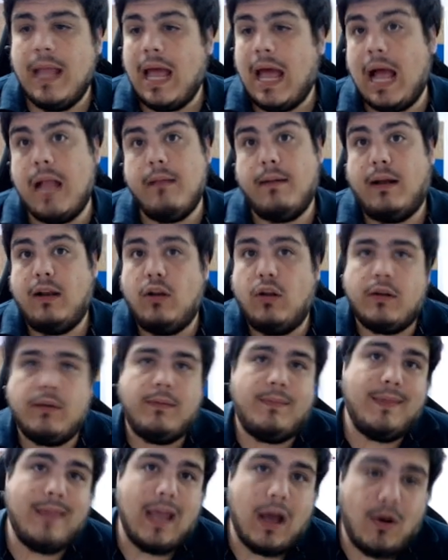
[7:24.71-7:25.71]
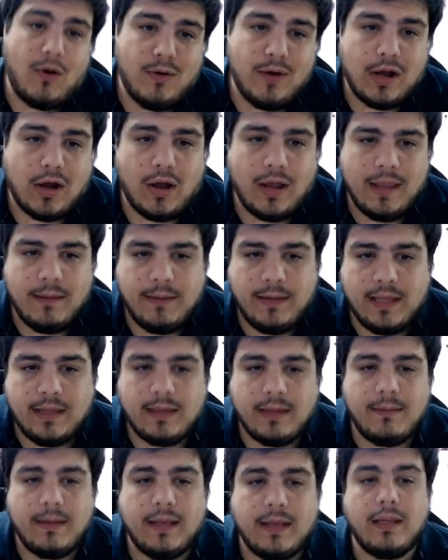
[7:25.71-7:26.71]
al valor de ahora,
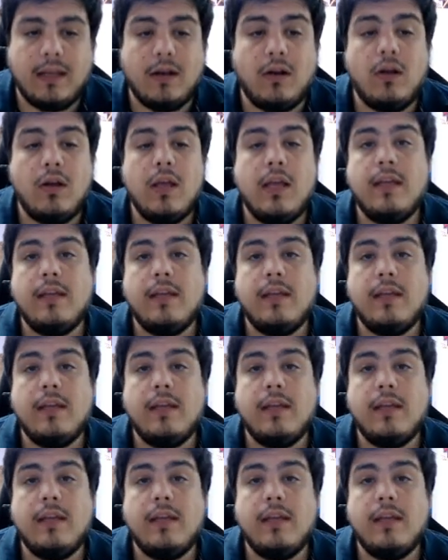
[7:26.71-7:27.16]
evidentemente, ¿no?